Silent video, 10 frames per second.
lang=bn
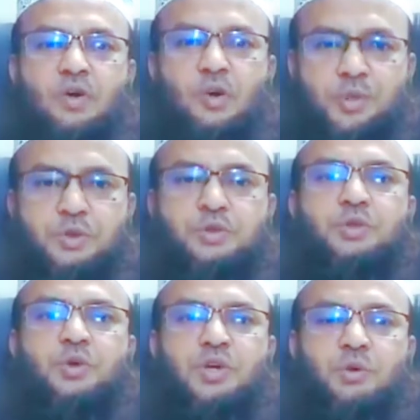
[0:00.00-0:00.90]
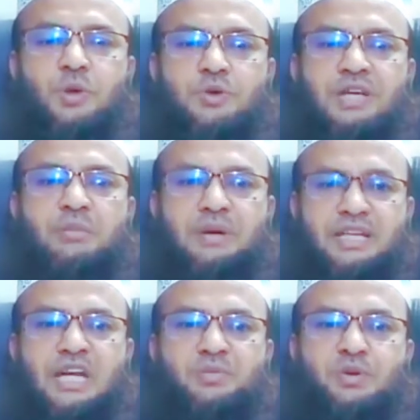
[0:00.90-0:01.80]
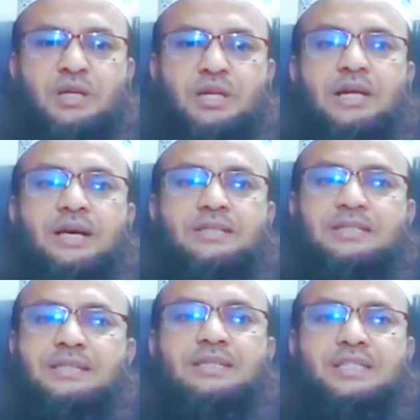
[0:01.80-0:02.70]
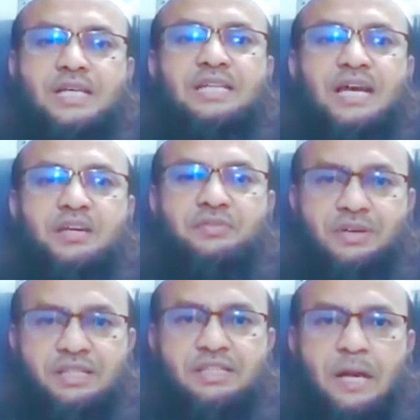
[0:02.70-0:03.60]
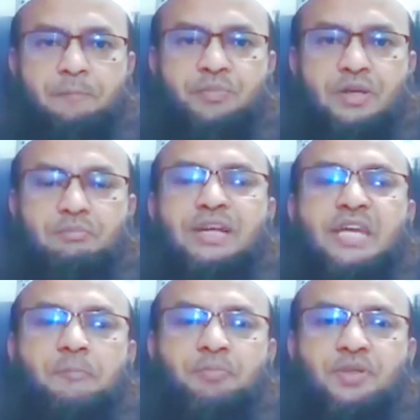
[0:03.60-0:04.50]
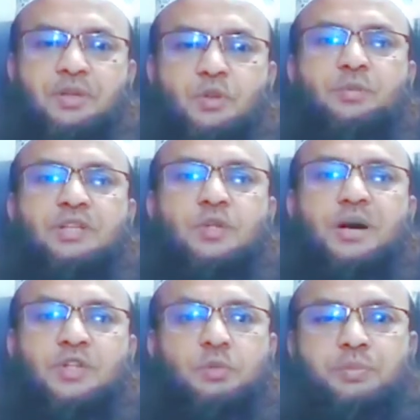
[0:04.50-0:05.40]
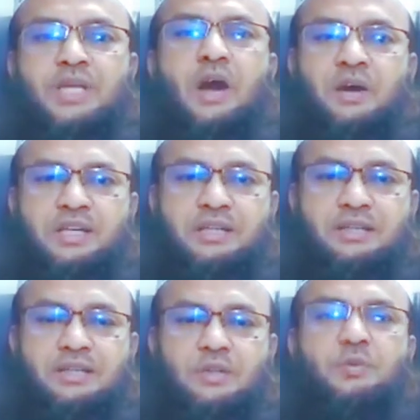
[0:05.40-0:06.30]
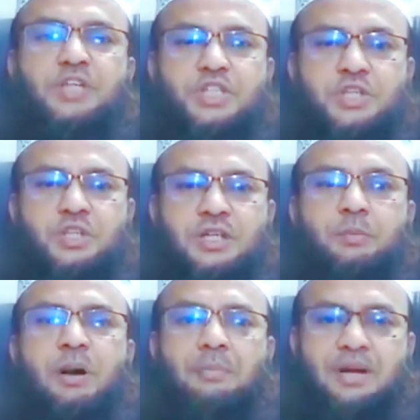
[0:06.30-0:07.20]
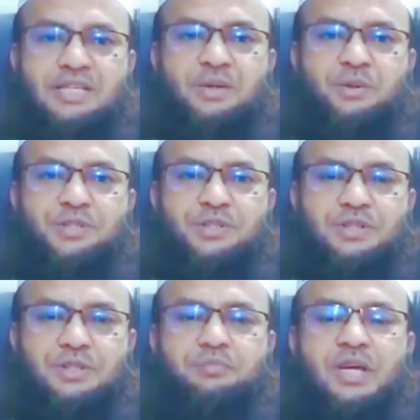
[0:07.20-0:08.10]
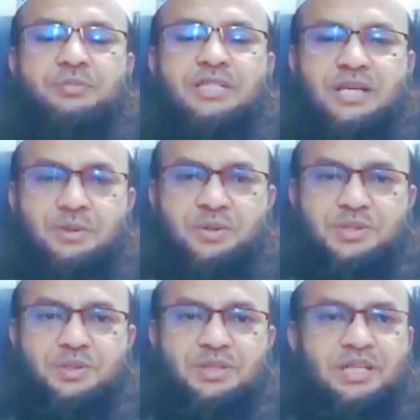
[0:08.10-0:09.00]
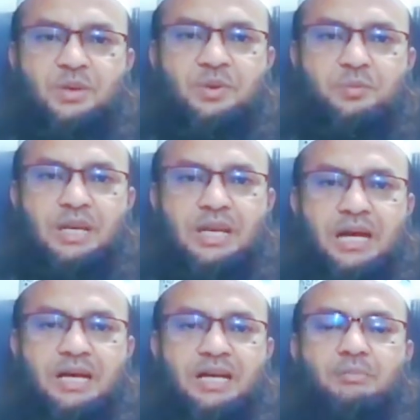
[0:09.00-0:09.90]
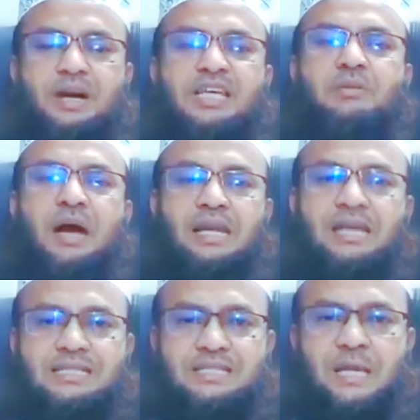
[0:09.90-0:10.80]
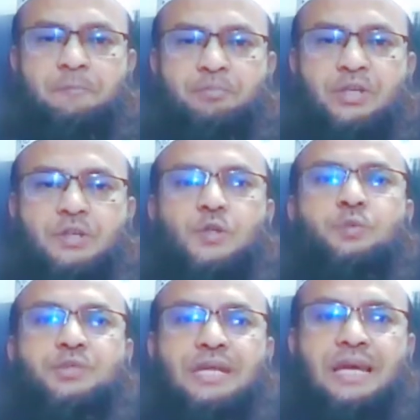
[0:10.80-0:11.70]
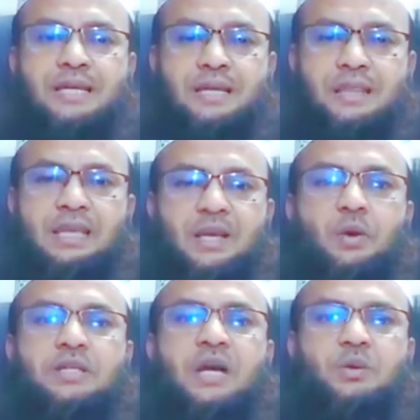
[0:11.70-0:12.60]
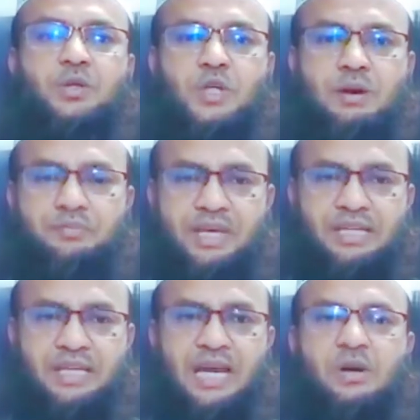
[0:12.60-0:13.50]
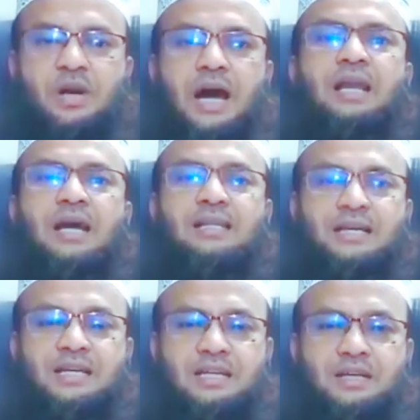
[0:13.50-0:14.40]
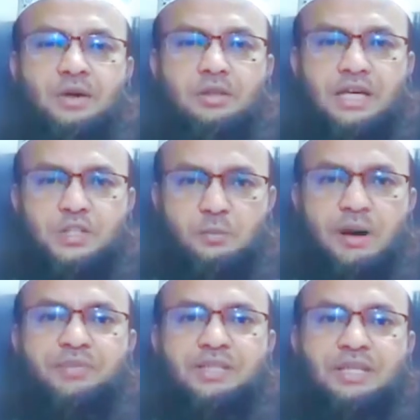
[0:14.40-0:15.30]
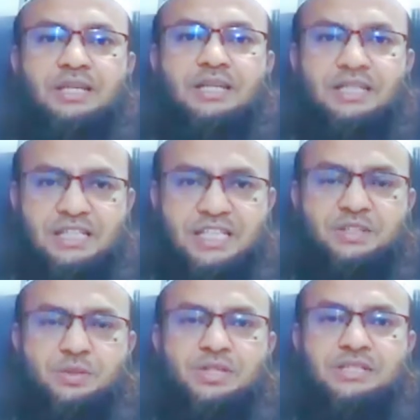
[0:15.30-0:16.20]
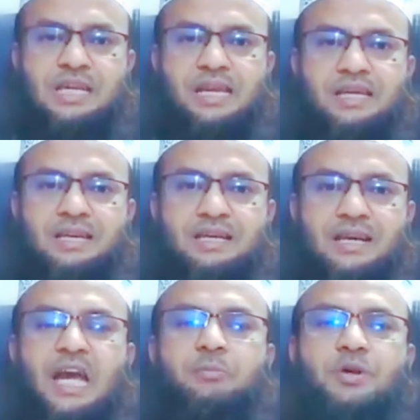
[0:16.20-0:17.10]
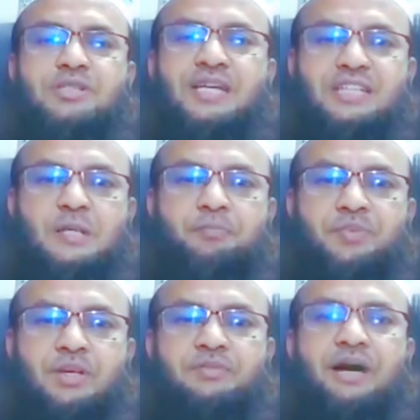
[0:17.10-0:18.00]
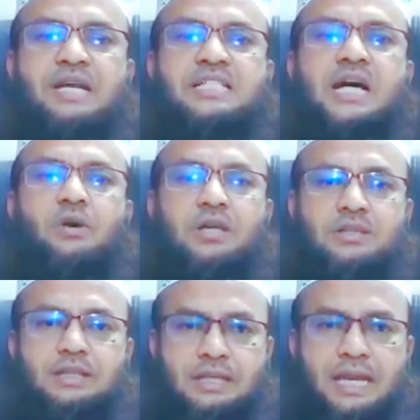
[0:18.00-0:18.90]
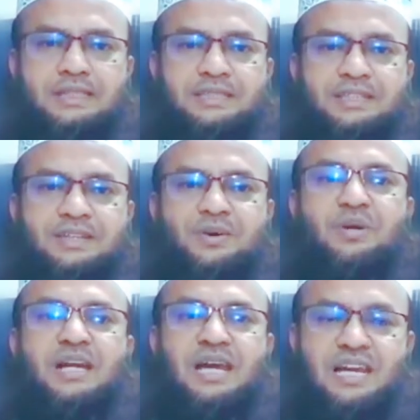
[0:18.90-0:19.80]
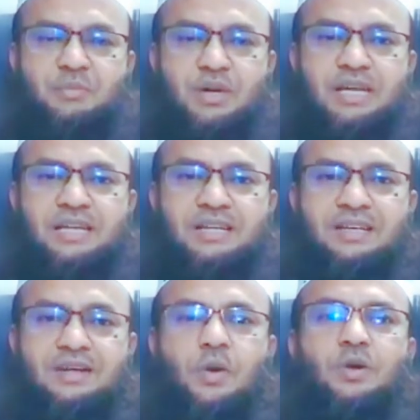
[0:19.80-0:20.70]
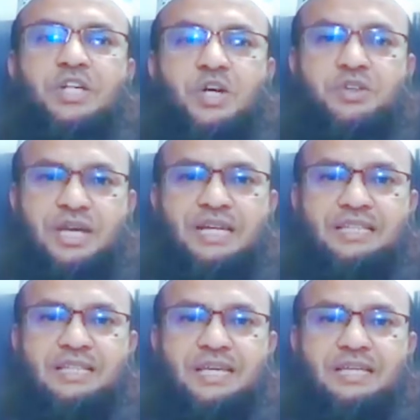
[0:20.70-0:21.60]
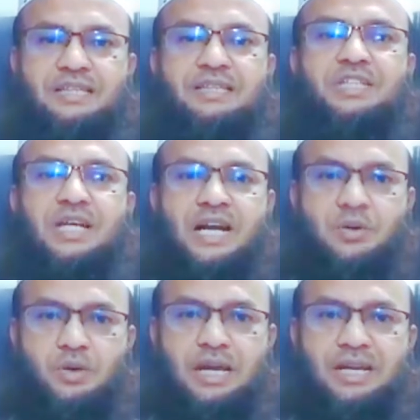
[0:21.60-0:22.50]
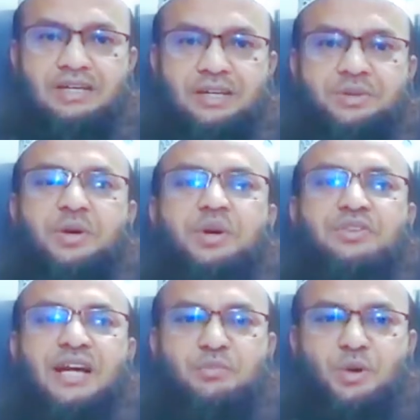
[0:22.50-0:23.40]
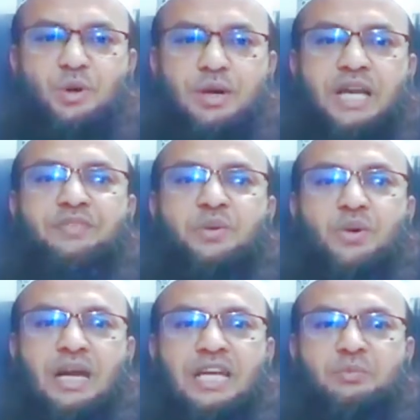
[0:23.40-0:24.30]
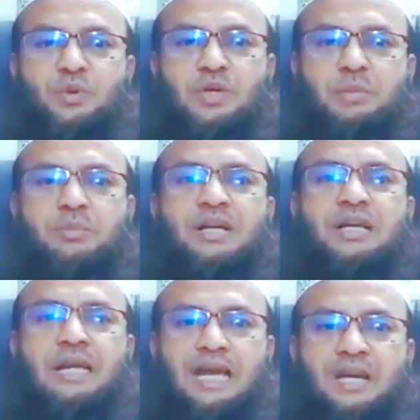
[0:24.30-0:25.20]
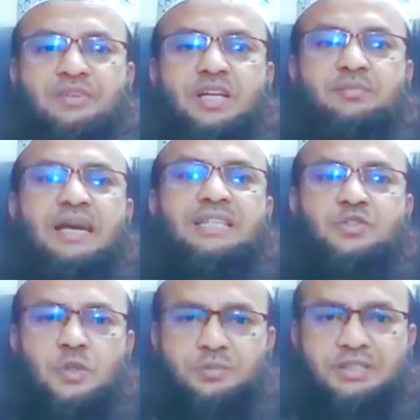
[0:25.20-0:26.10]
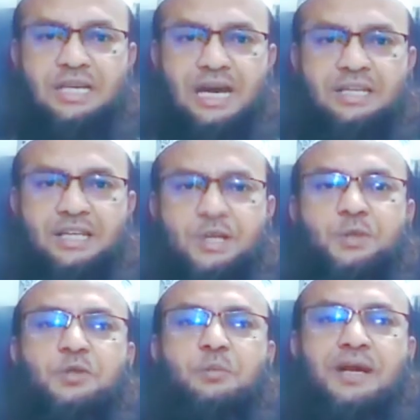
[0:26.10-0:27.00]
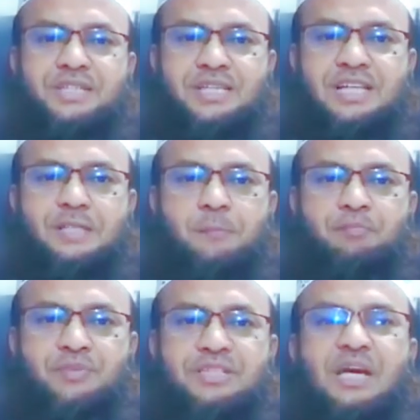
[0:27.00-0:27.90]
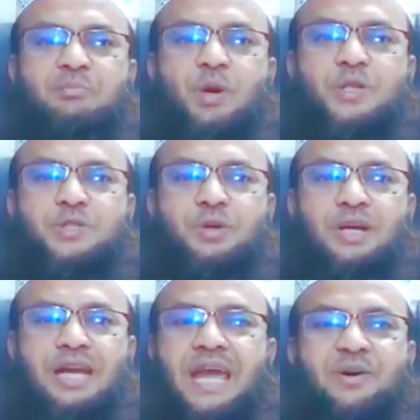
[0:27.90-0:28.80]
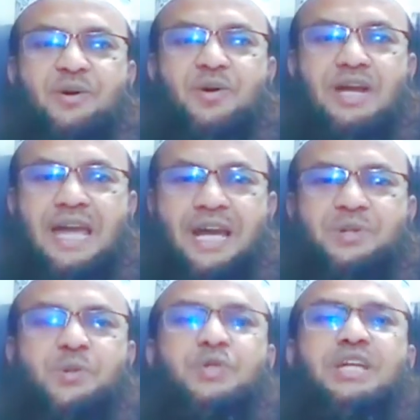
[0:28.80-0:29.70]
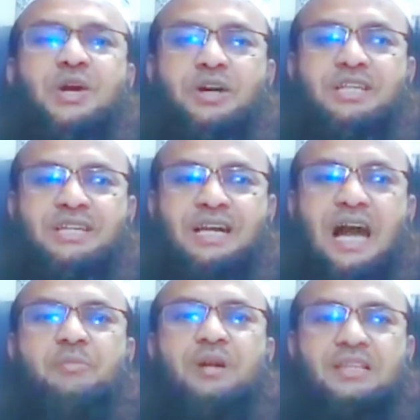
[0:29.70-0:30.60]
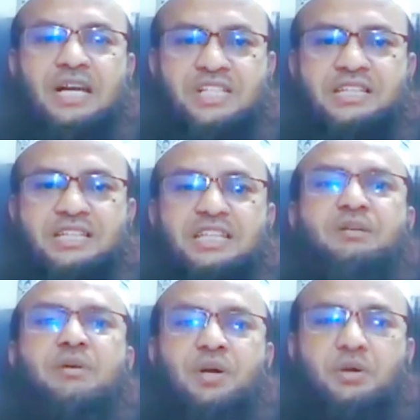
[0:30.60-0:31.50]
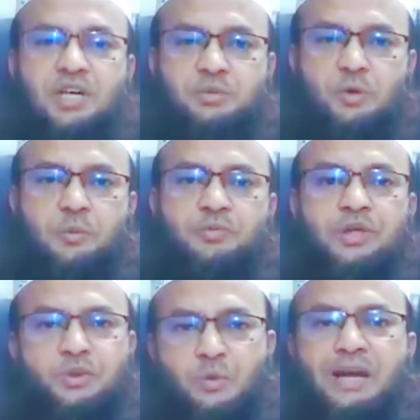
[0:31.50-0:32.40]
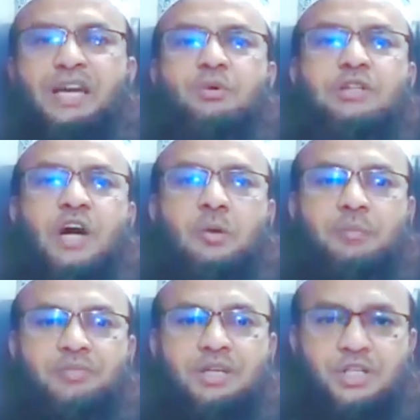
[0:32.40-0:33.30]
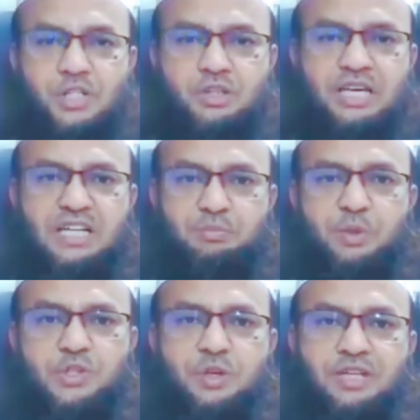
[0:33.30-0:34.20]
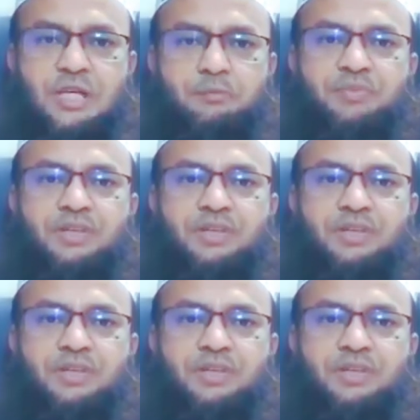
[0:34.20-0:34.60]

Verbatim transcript: অভিযুক্ত করে বললো ইয়া মারিয়ামু লাপাদ জিতে সাই অ্যান্ড ফেরিয়া মারিয়াম তুমি তোমার তো বিয়ে হয়নি তুমি নিশ্চয়ই পাপাচার করেছ ব্যবিচার করেছ নাউদুবিল্লা মারিয়াম আলাইহাসালাম চুপ ছিলেন তাদের কথার কোনো জবাব দেননি কারণ আল্লাহ তাকে কথার জবাব দিতে নিষেধ করেছিলেন এক পর্যায়ে তিনি ইলাই কোরআনে আল্লাহ বলেন কোলের সন্তানের দিকে ইশারা করলেন তখন তারা বলল কাইফা নুকাল্লিমু ম্যাং ক্যান ফিল মেহাদি সবিয়া এ ছোট্ট বাচ্চার সাথে যার বয়স তো এখনো এক দুদিনই হয়নি আমরা তার সাথে কিভাবে কথা বলবো তোমাকে বলতে হবে এ সন্তানের পরিচয় কি